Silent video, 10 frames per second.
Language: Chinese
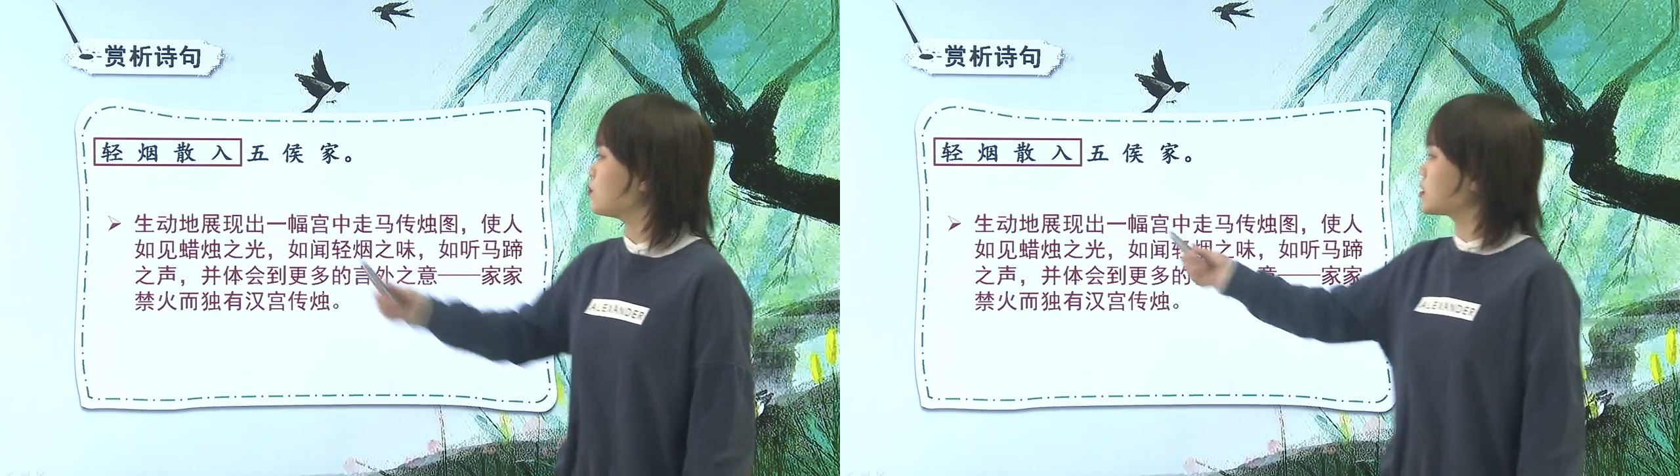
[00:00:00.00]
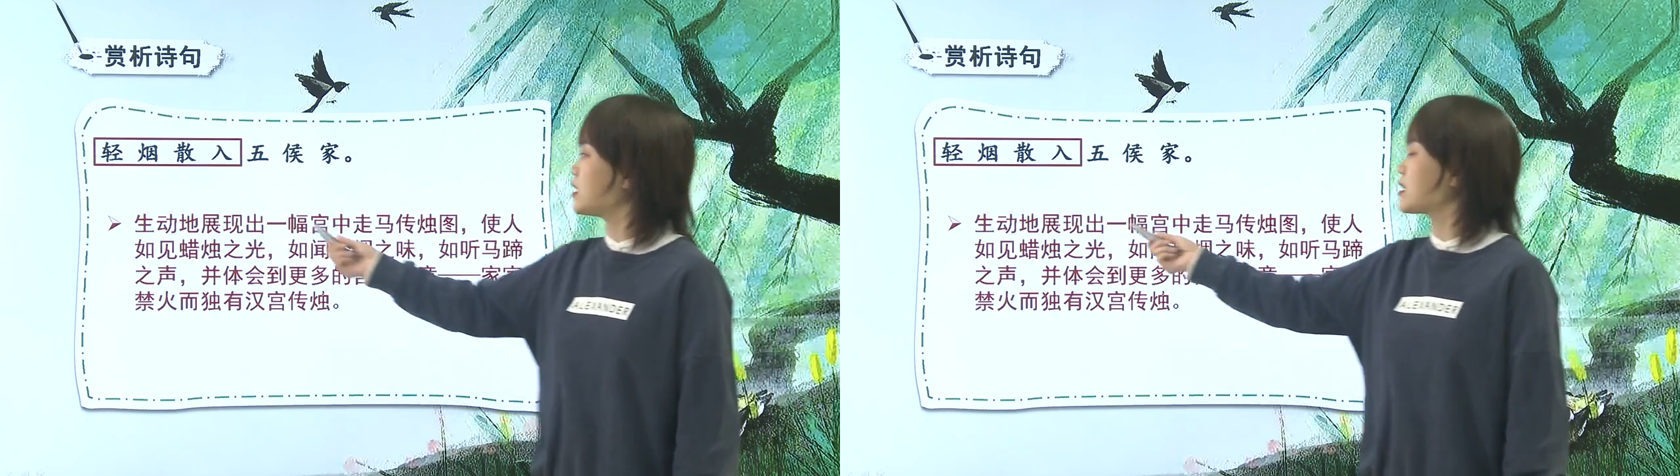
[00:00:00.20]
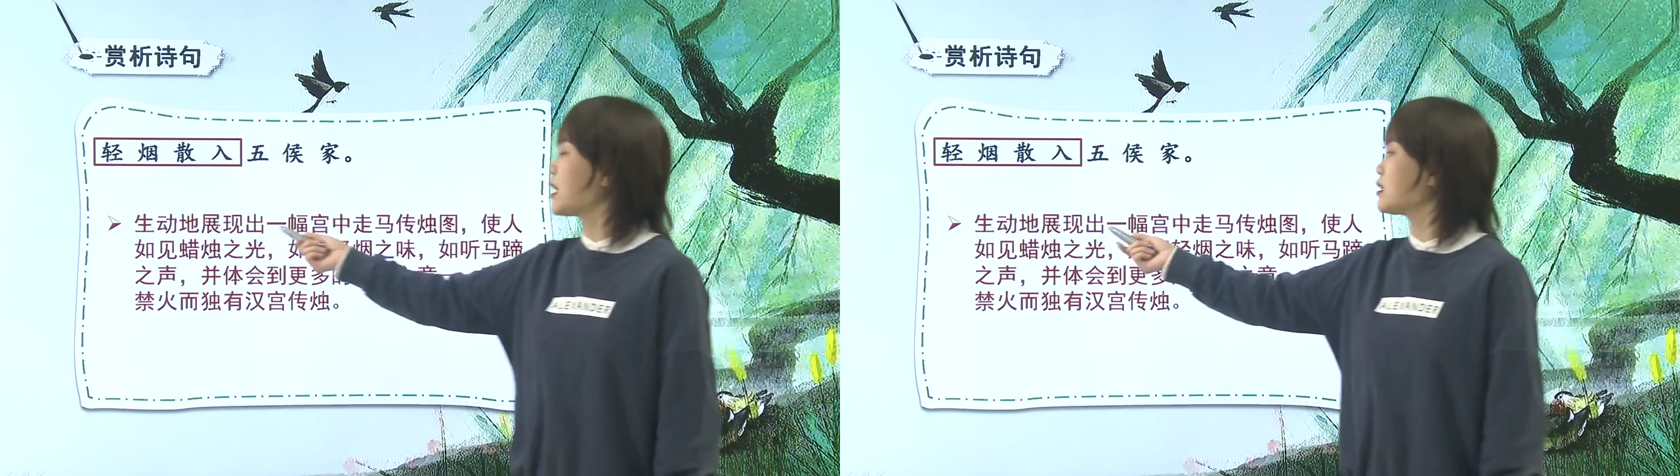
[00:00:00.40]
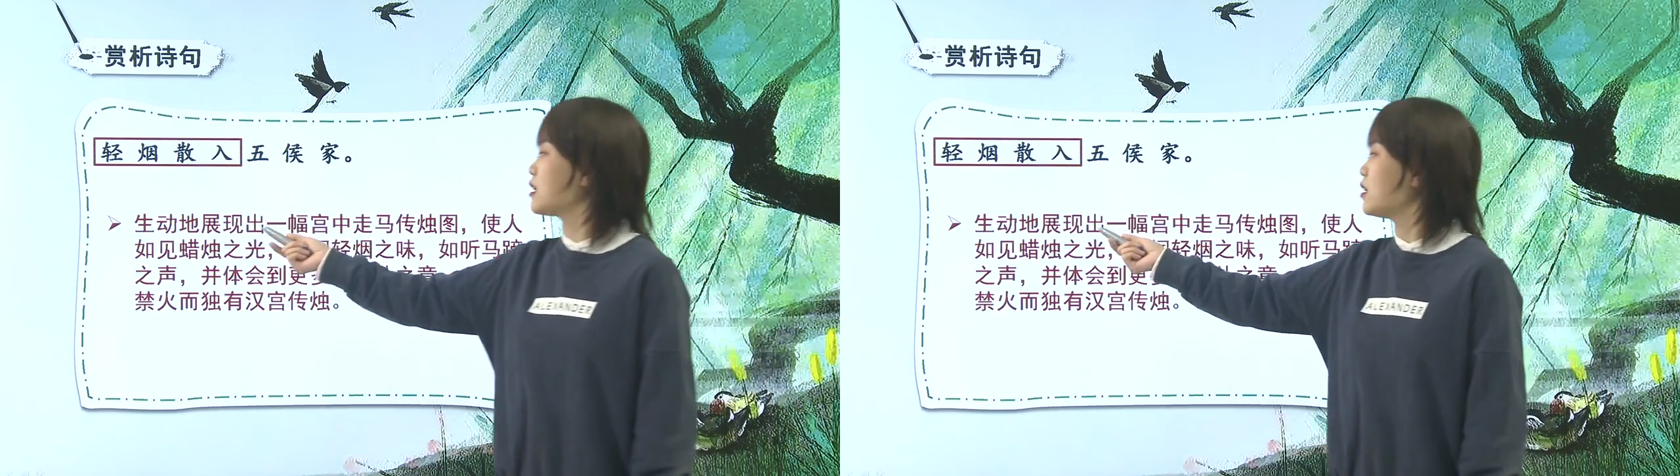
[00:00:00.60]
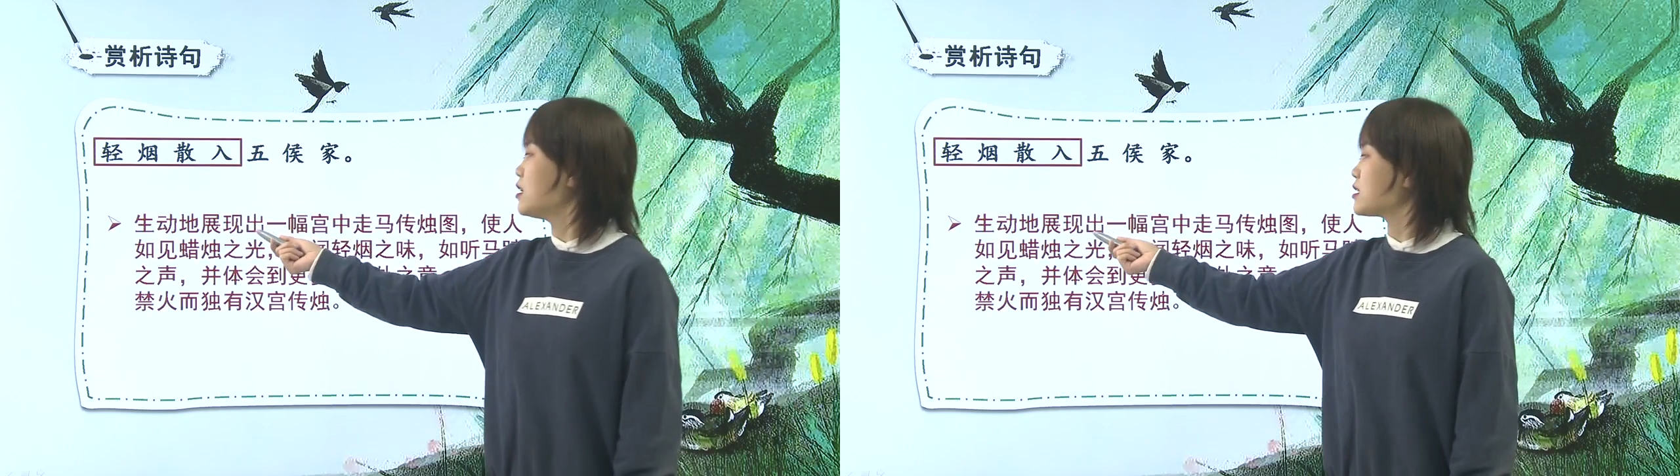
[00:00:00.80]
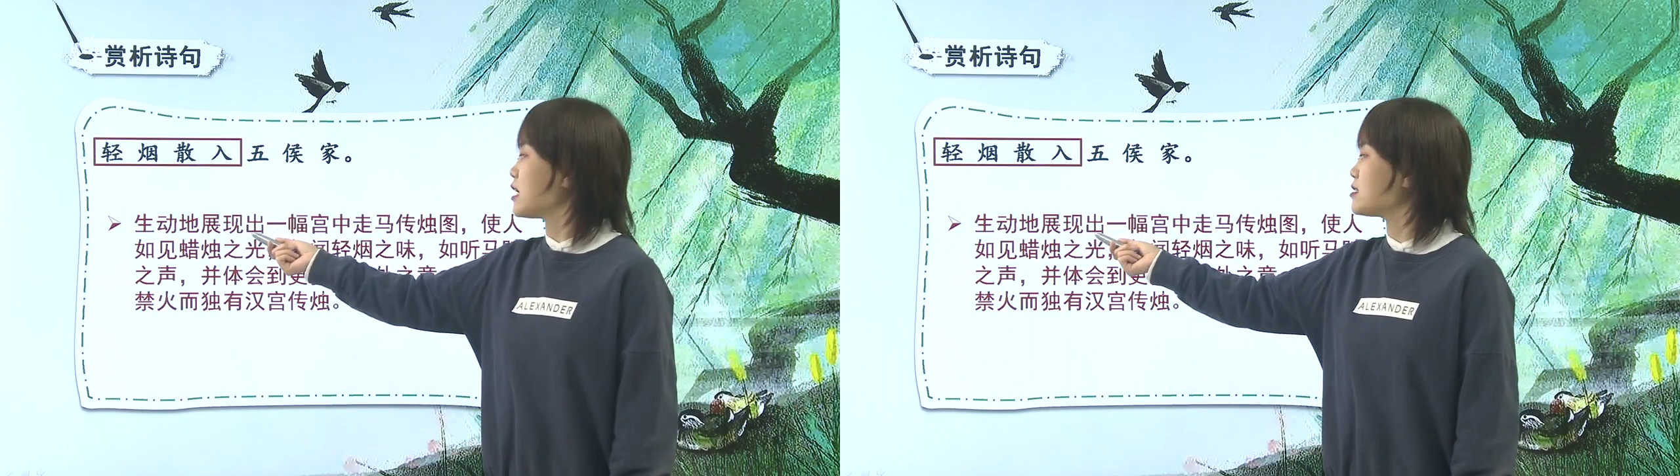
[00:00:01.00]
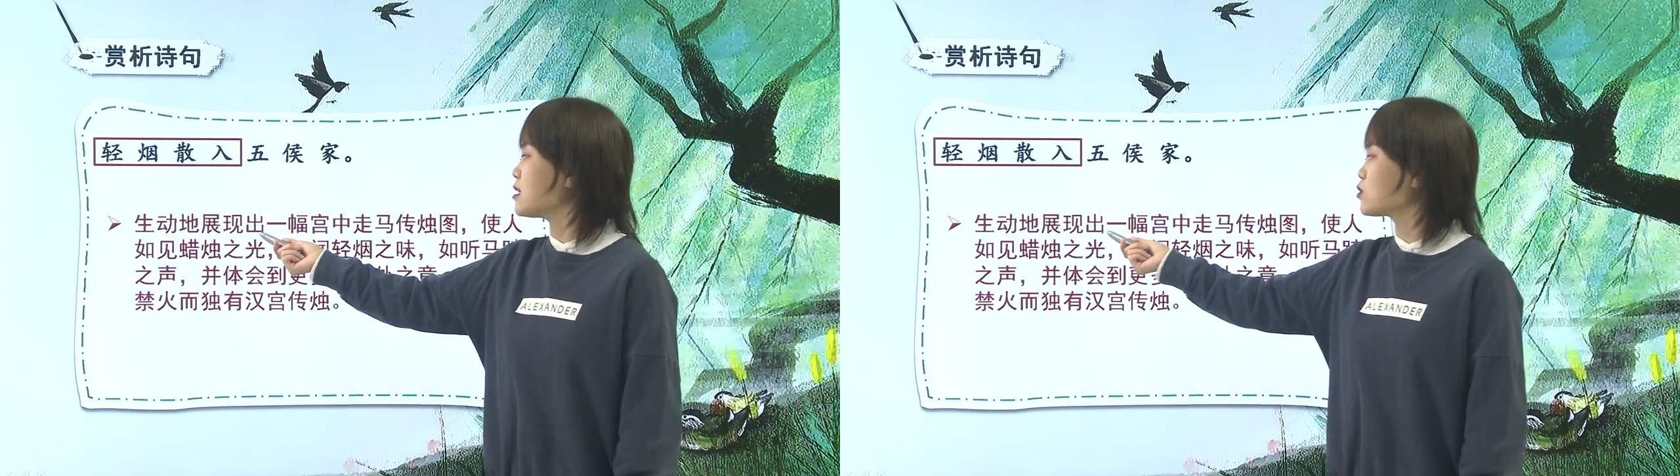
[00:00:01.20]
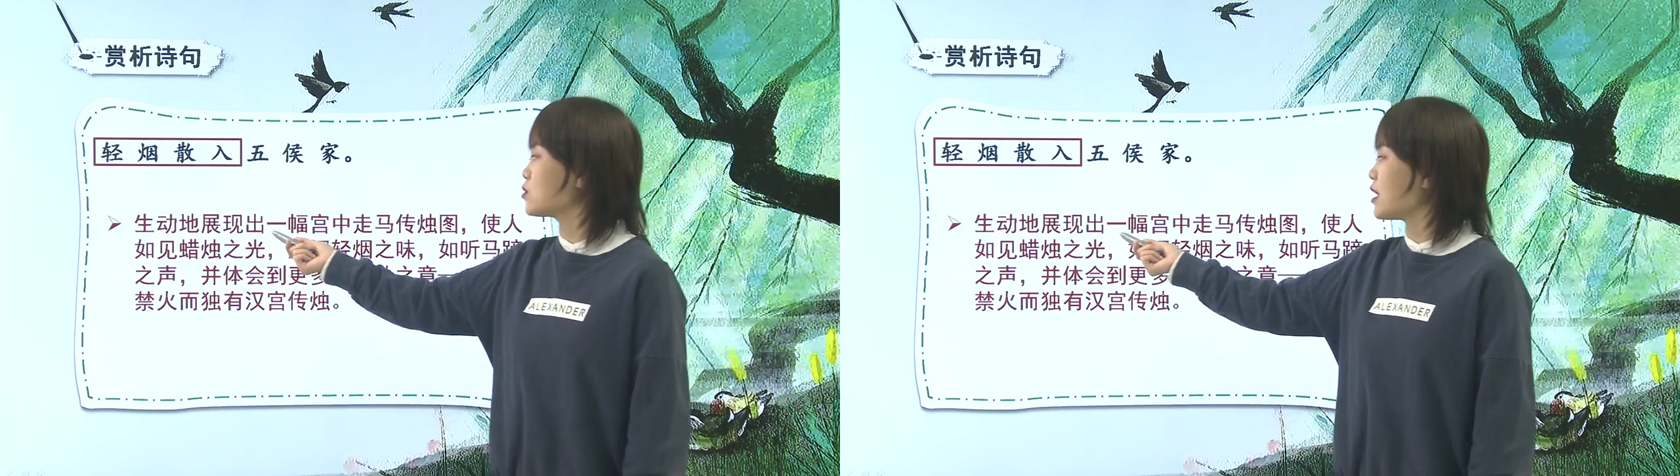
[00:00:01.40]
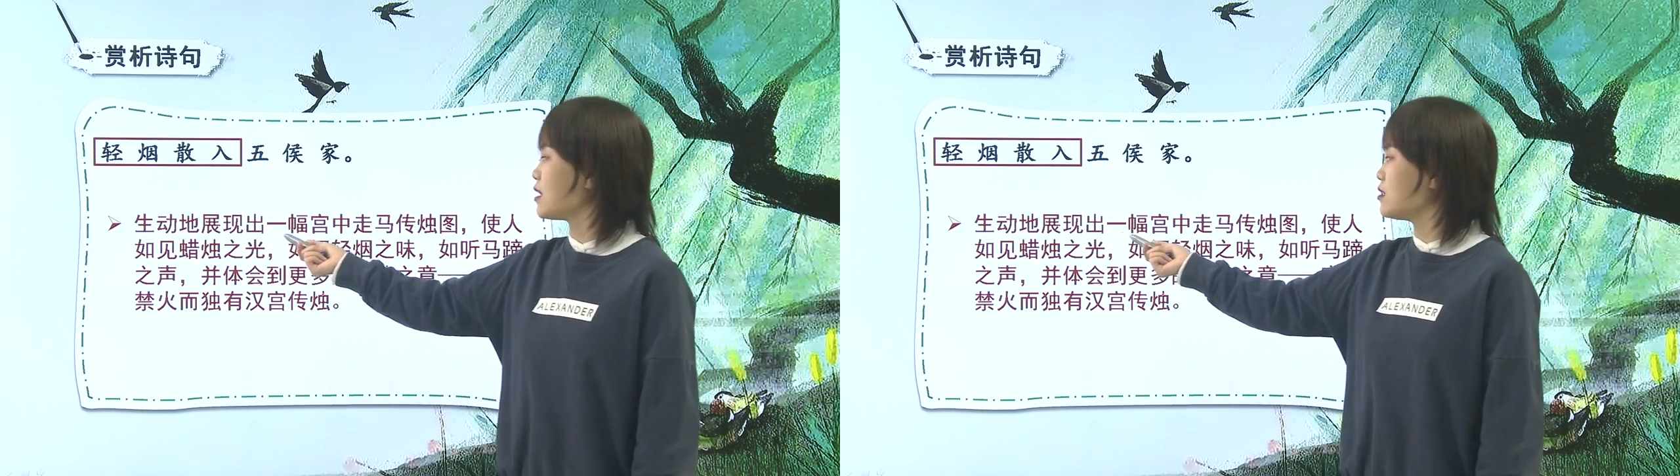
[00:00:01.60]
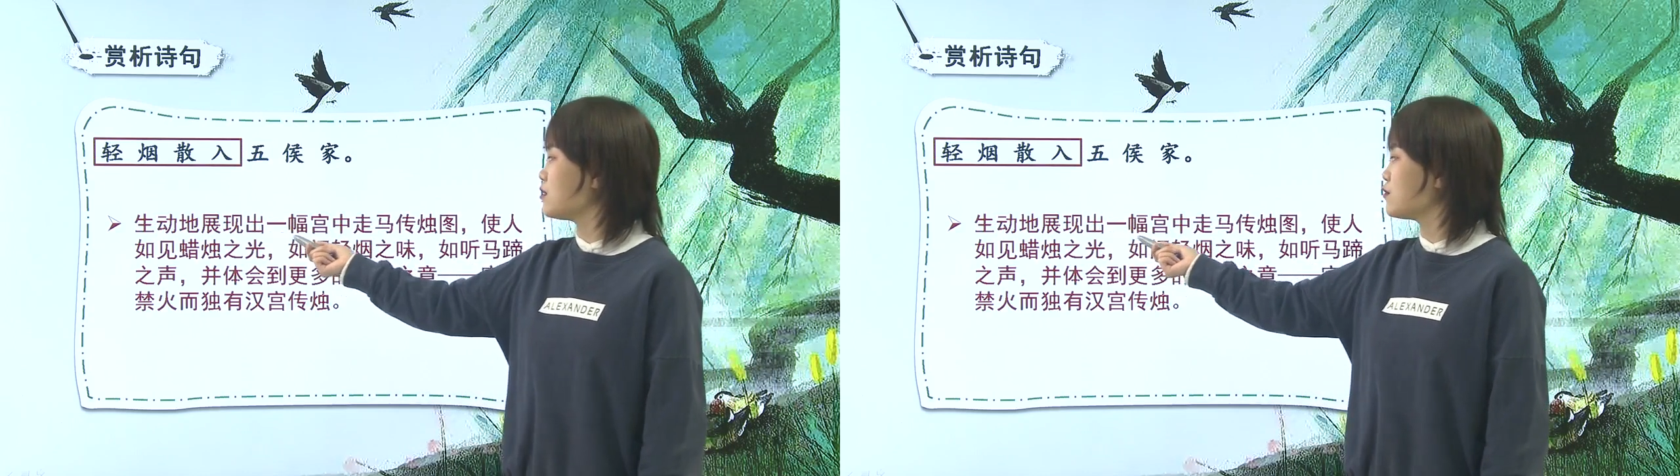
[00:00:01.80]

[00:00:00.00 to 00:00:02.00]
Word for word: 我们可以看到展现出来的一